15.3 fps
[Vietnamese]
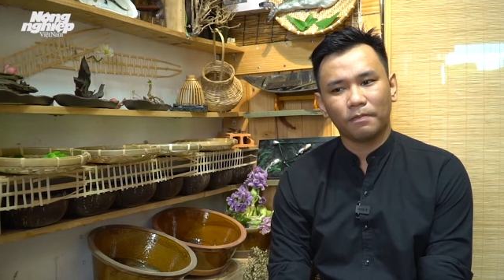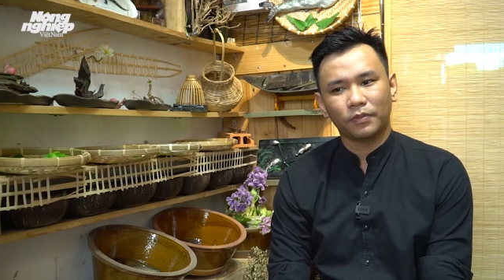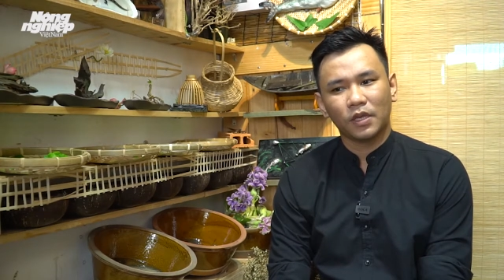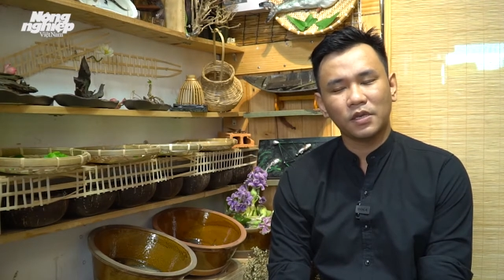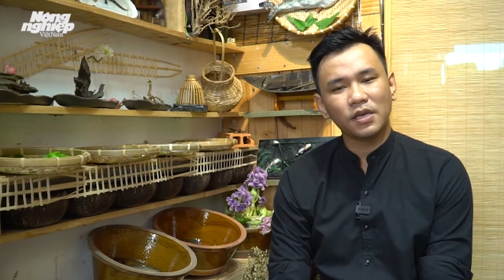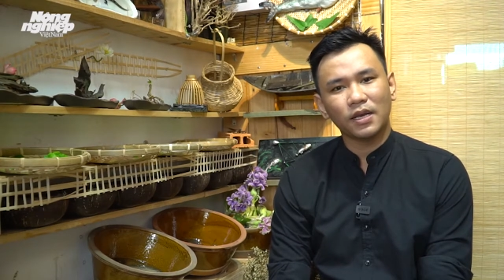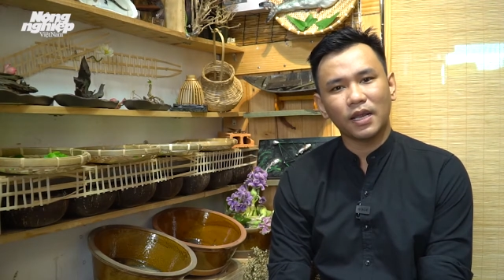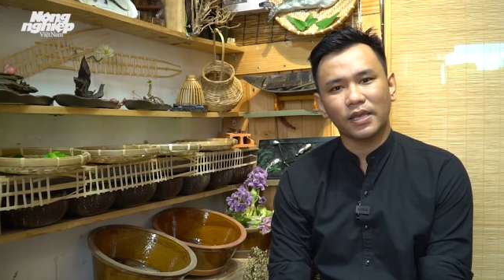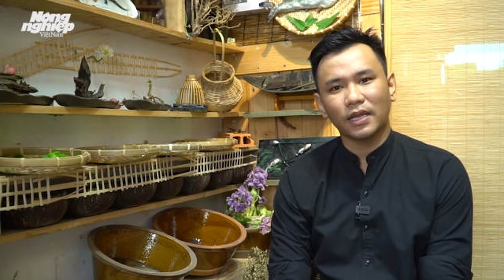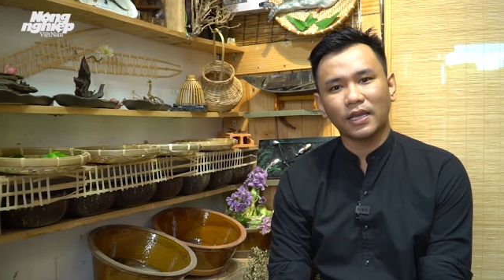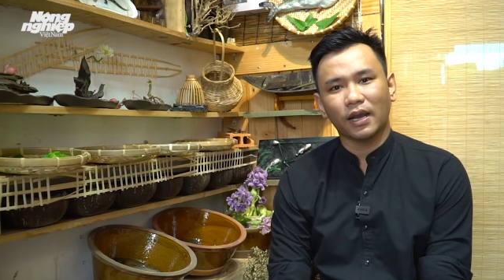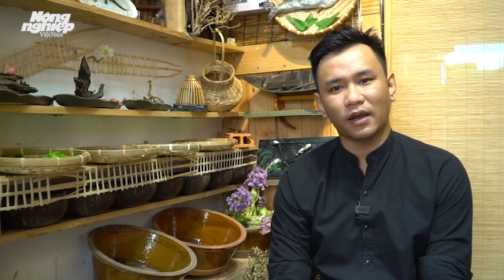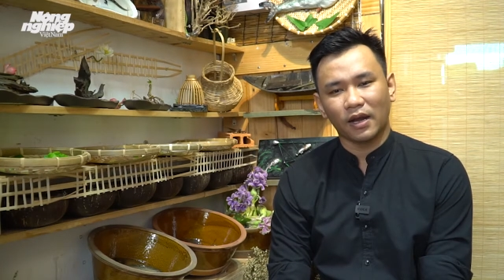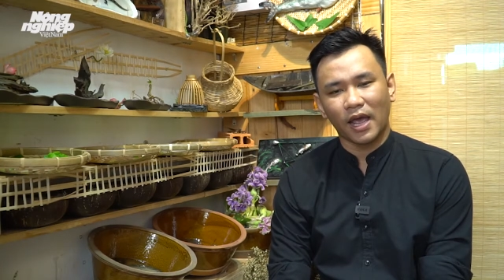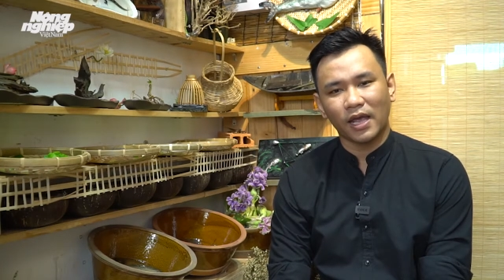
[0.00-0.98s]
thứ nhất là giá
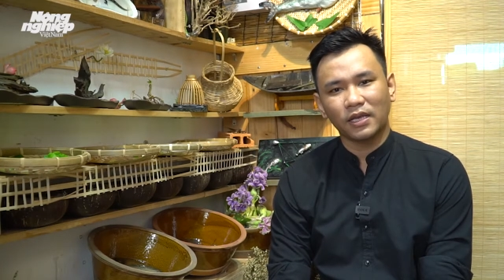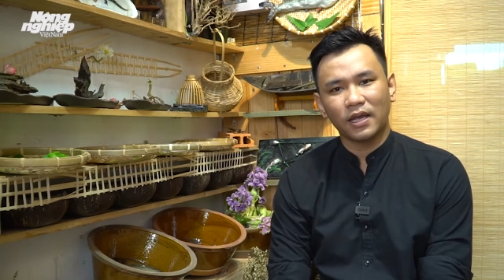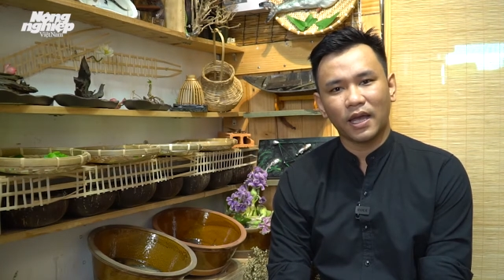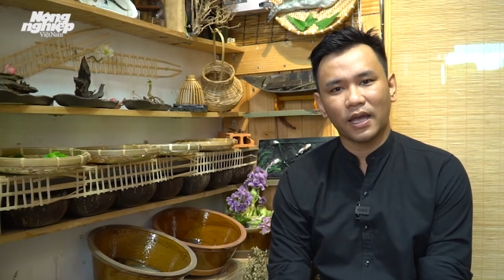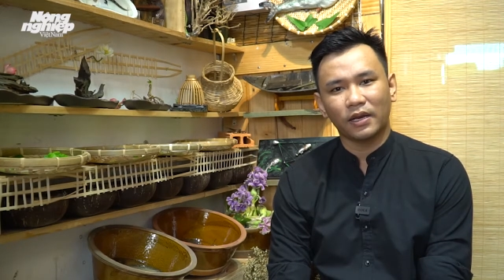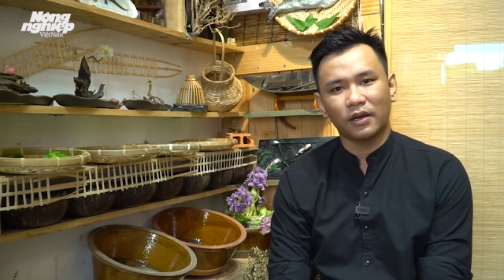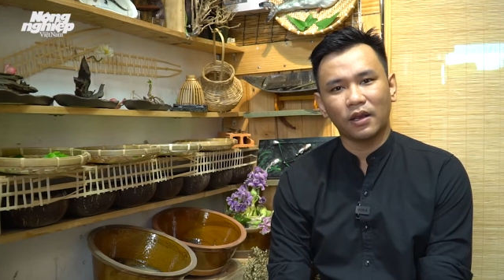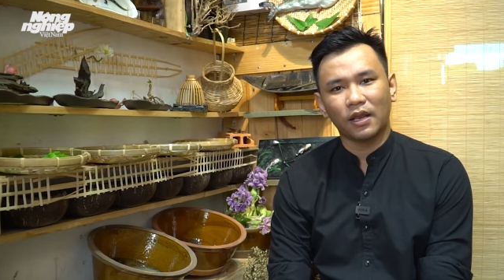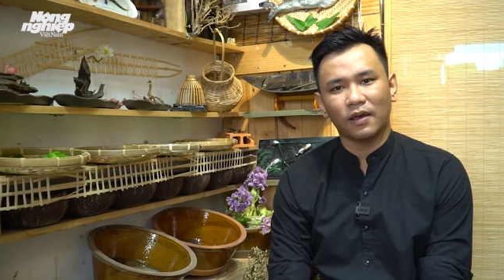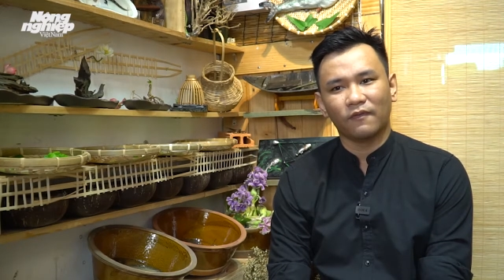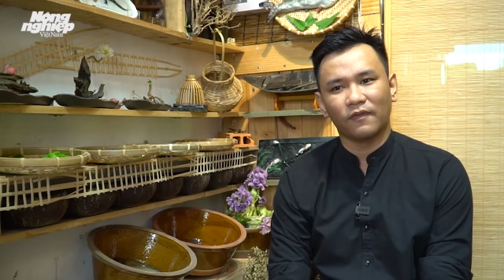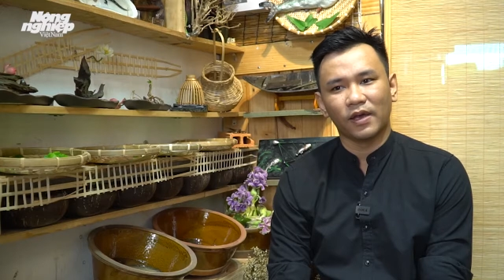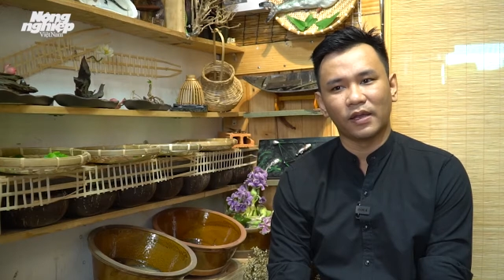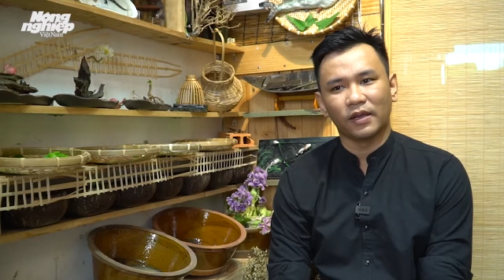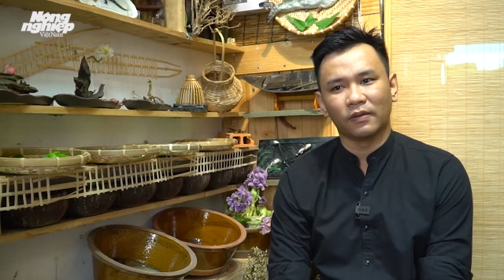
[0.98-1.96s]
thành rẻ thứ hai nữa là
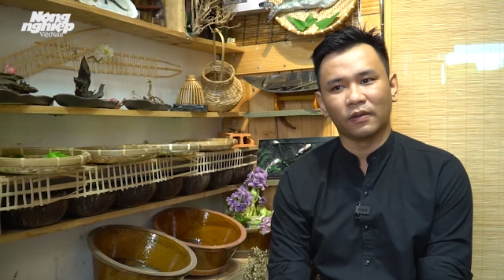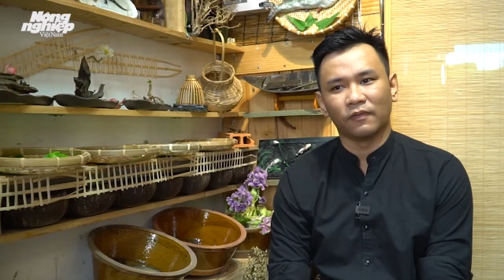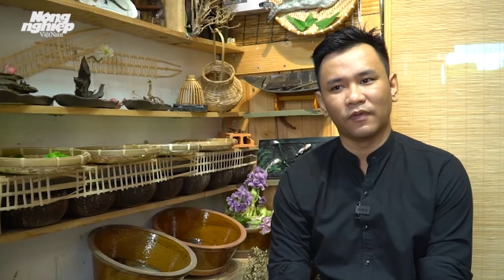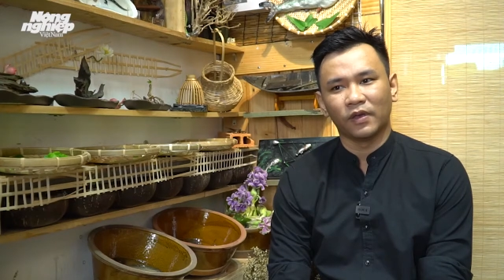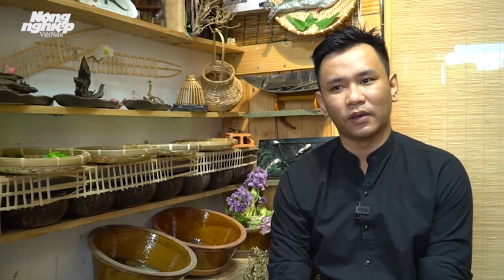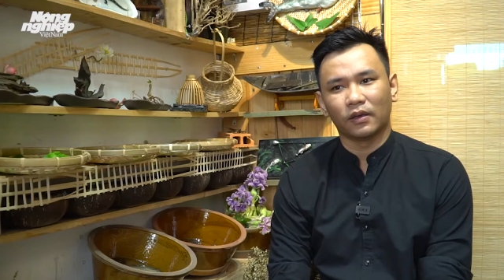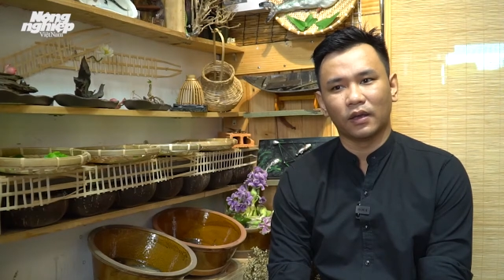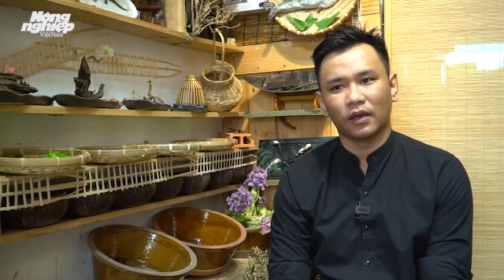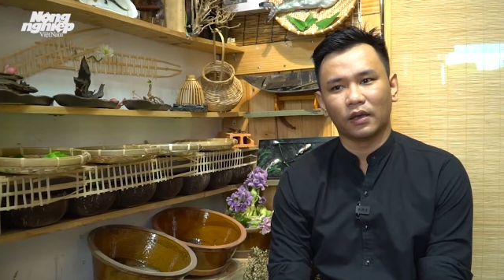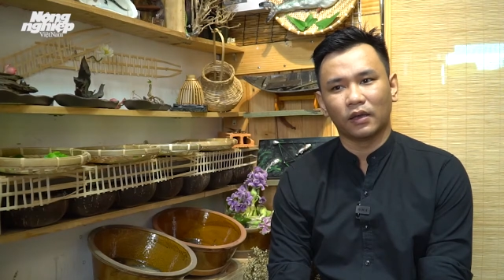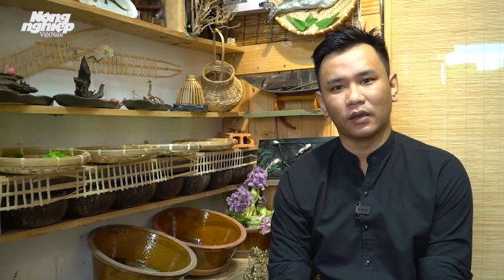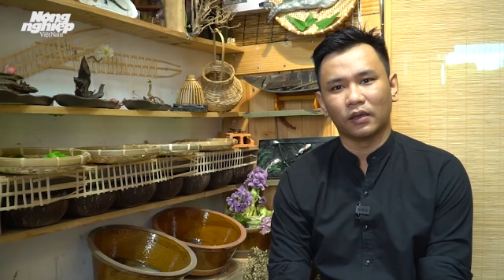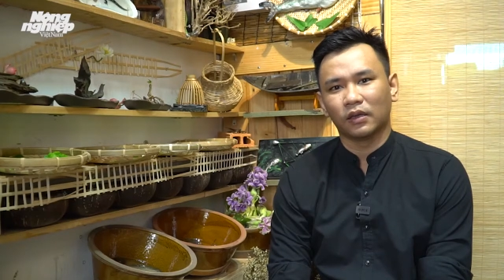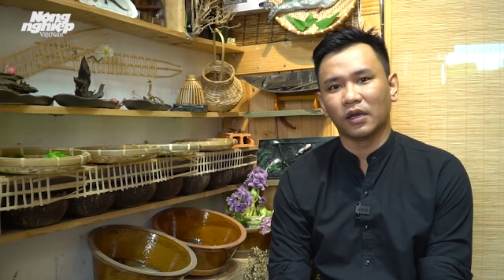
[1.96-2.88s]
về việc à,